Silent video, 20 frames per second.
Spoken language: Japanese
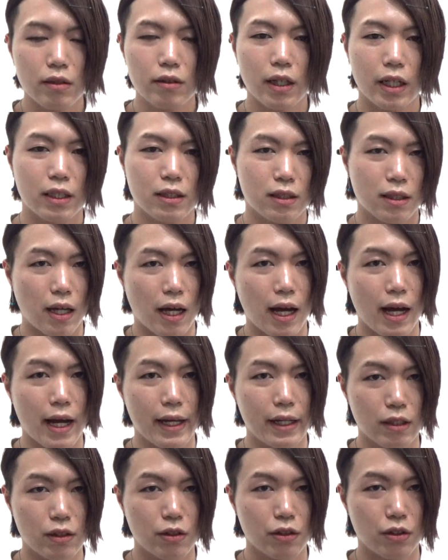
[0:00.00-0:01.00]
牛ハが
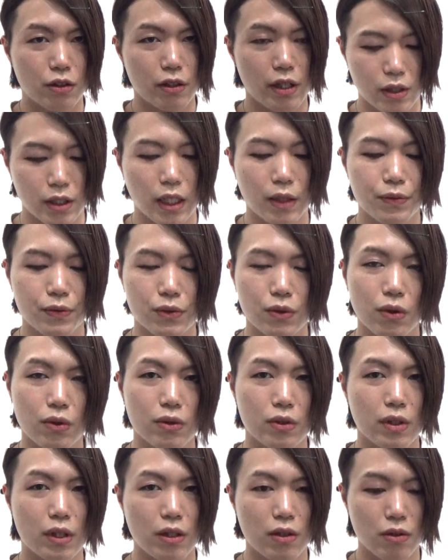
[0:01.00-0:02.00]
入るシャフトっ
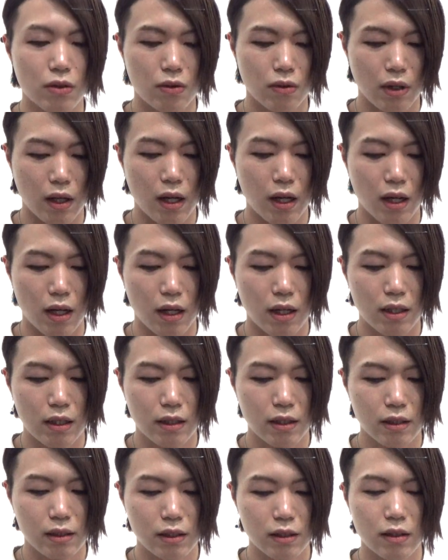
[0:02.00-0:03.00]
ていうのが
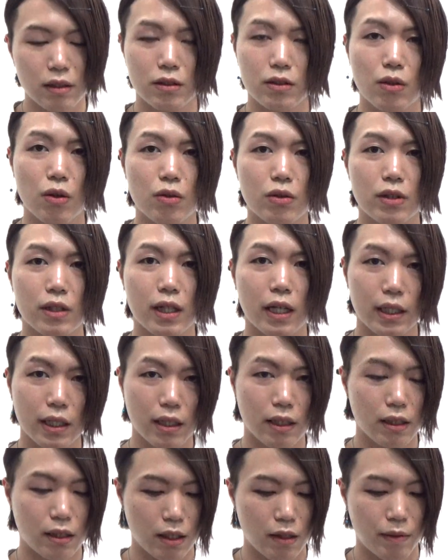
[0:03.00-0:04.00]
実はすごく限
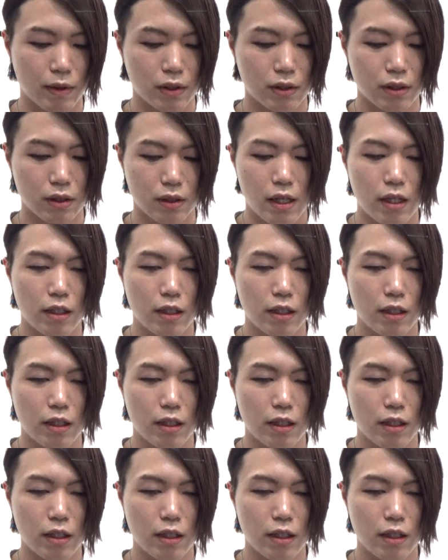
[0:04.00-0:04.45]
られています。